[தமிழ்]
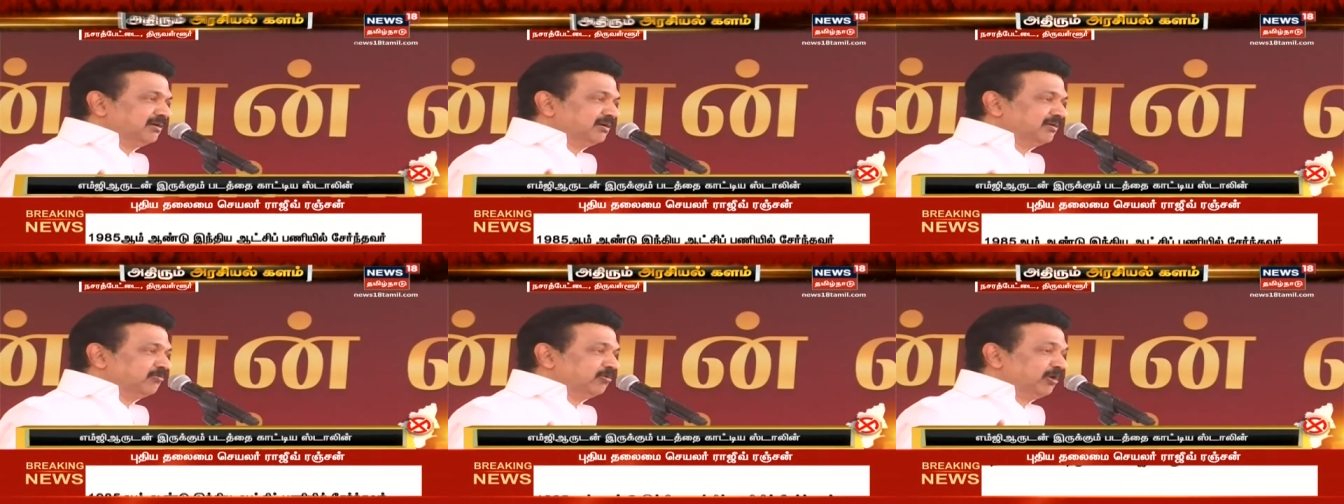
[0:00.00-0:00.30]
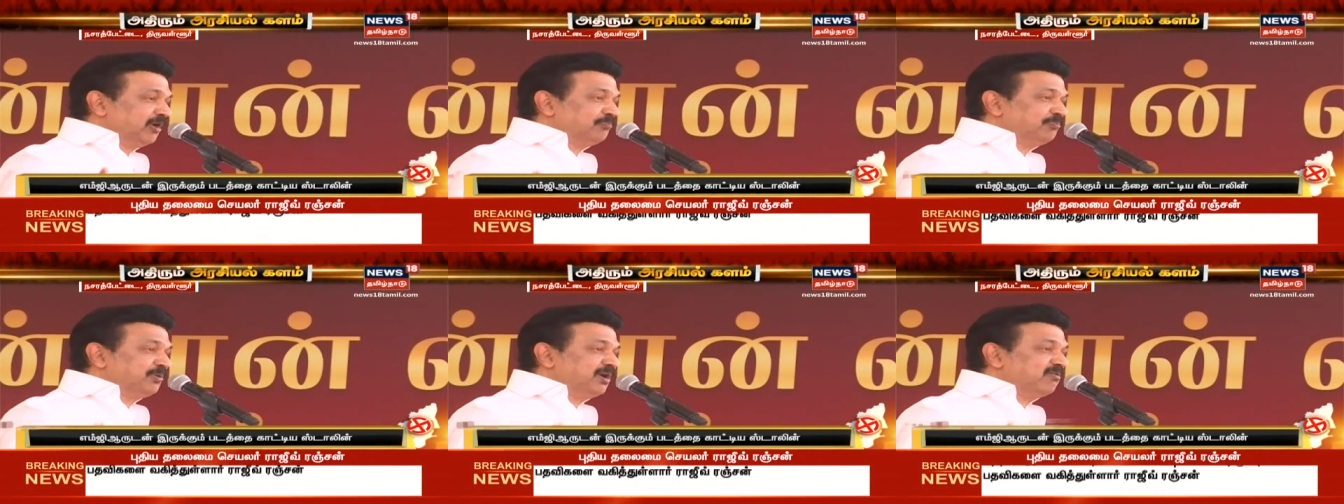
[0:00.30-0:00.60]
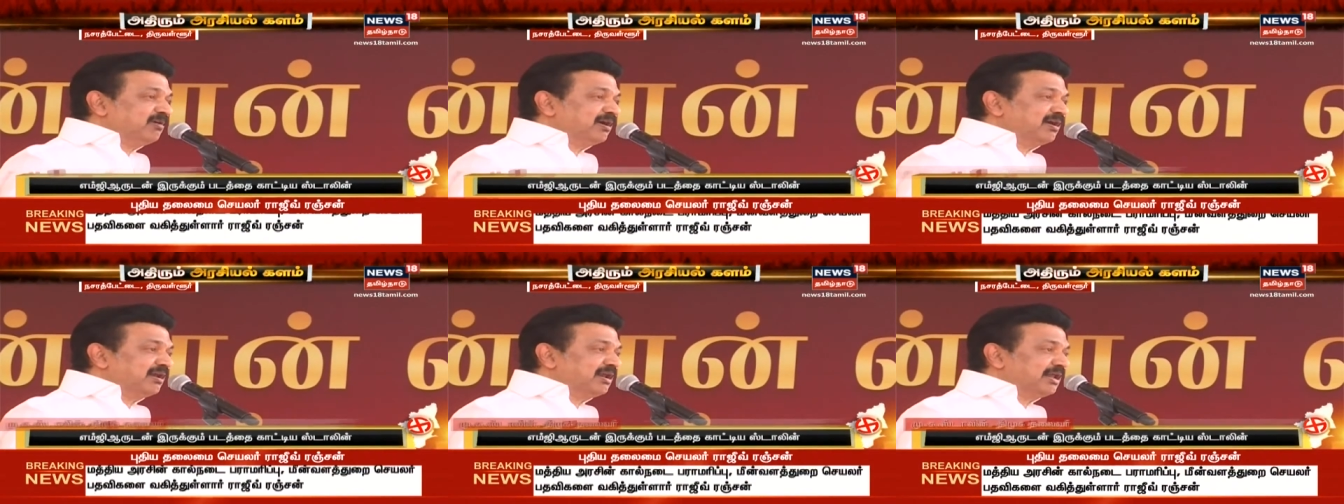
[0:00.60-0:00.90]
உங்கள்
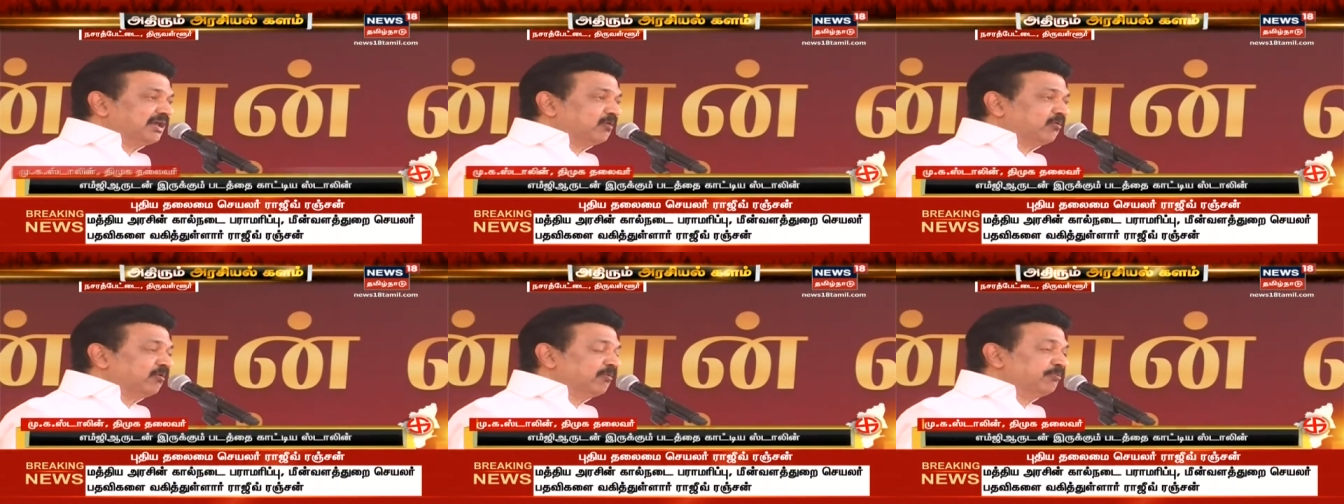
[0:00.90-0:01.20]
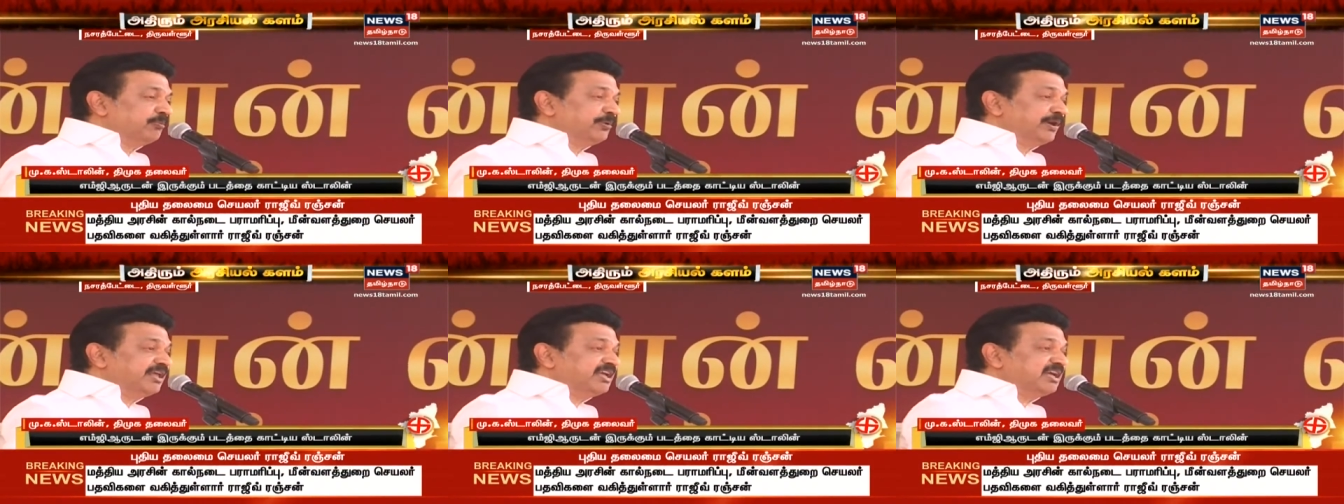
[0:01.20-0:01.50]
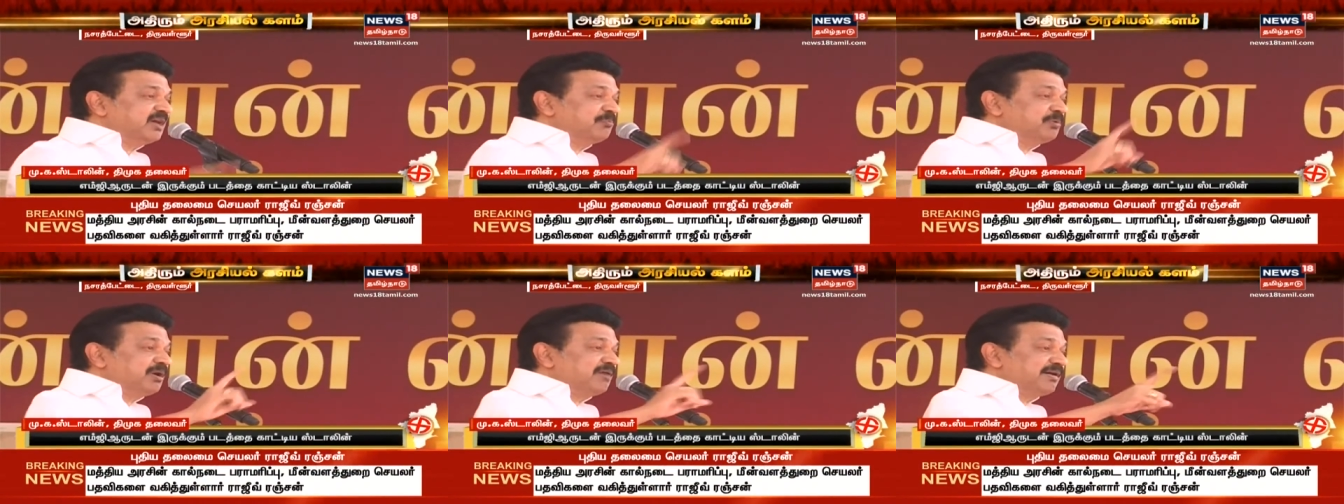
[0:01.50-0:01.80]
அப்பாவா இல்லை உன்
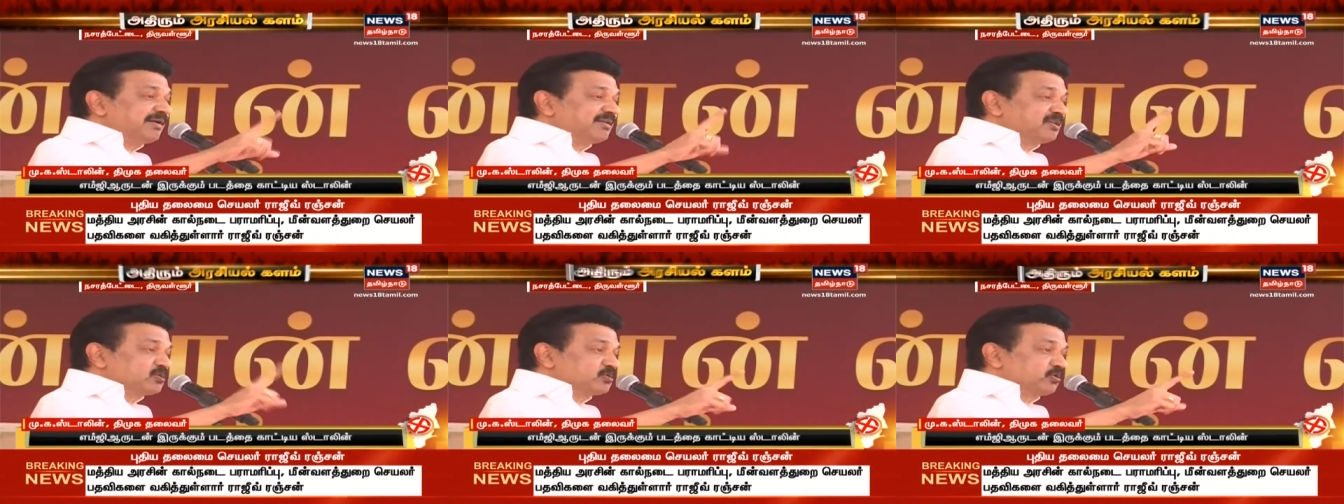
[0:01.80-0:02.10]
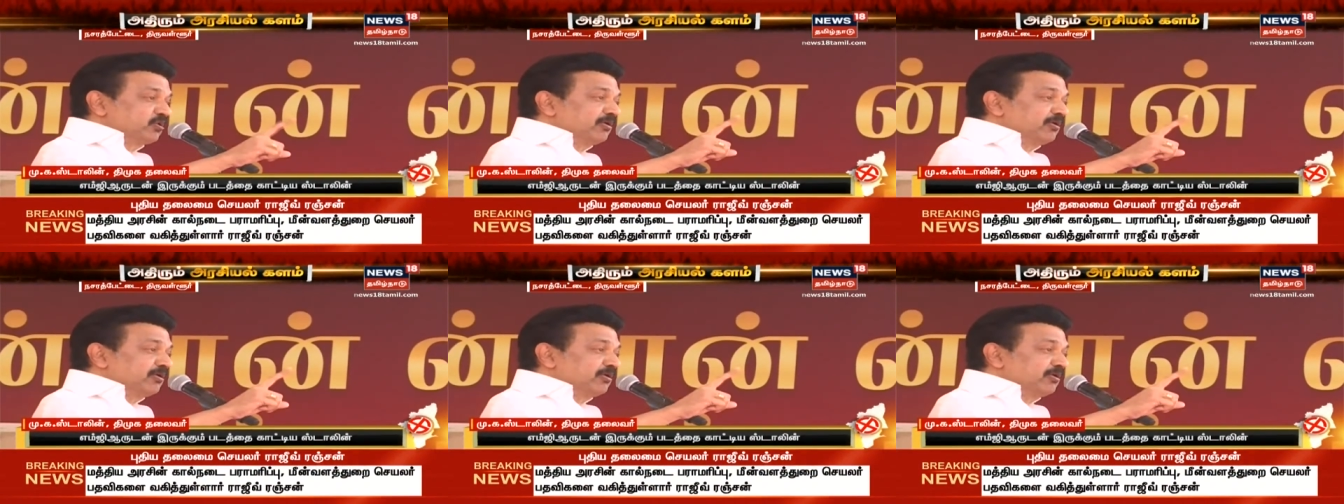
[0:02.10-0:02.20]
பெரியப்பாவா இருந்து